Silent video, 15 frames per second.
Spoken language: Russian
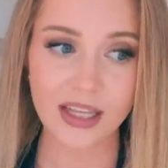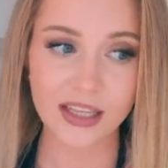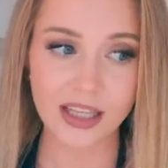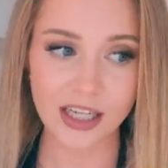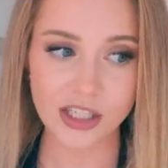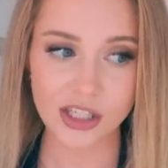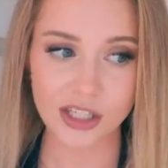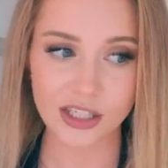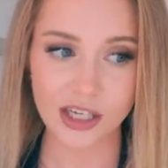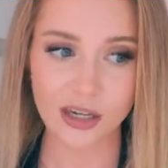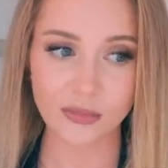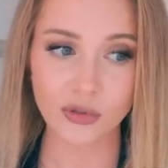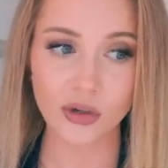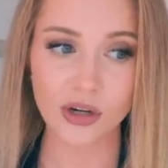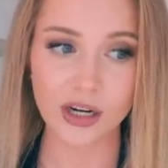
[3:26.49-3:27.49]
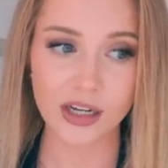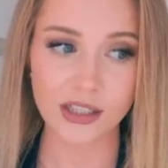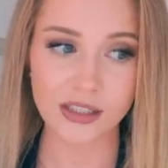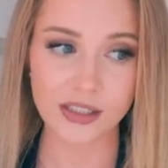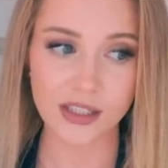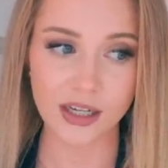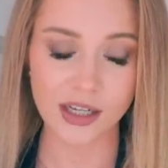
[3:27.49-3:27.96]
Также я много
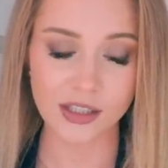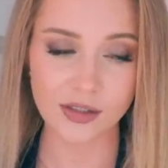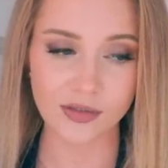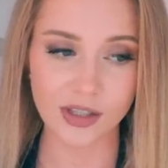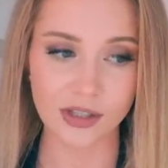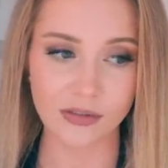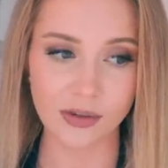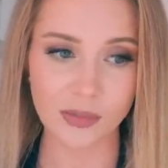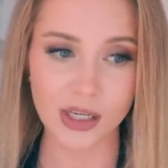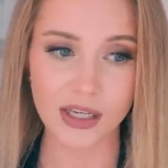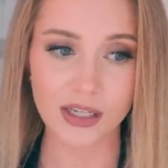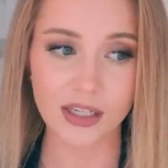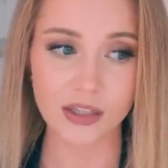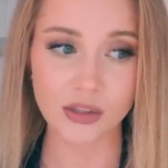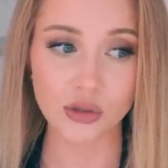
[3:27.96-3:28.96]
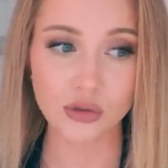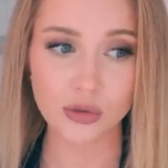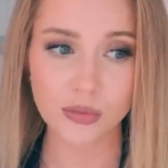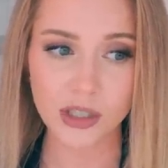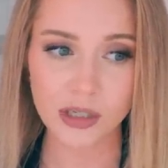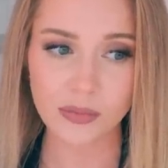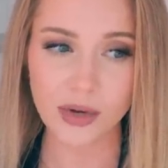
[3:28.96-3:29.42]
раз заказывала в Америке
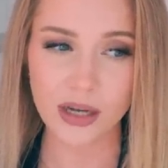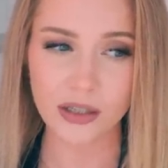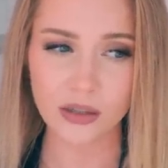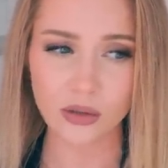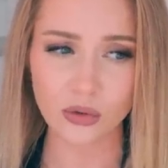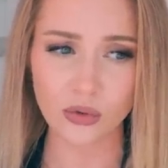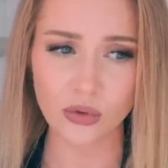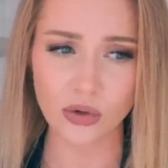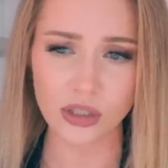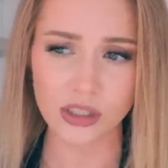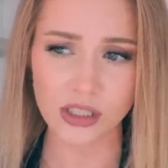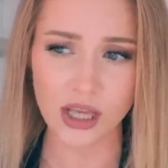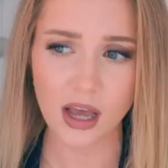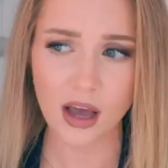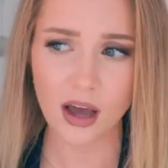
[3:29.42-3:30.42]
сумки Michael Kors,